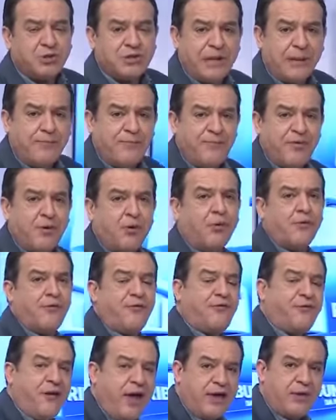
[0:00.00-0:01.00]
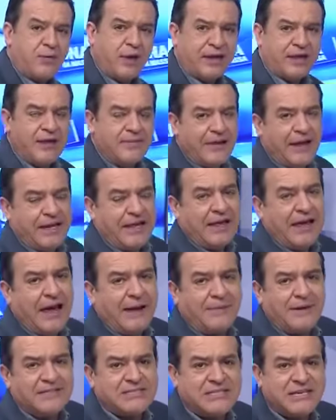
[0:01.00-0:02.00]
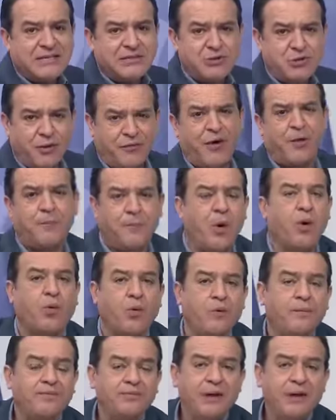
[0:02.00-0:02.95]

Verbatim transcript: o tempo ficou feio aqui em Maringá, mas choveu pouco.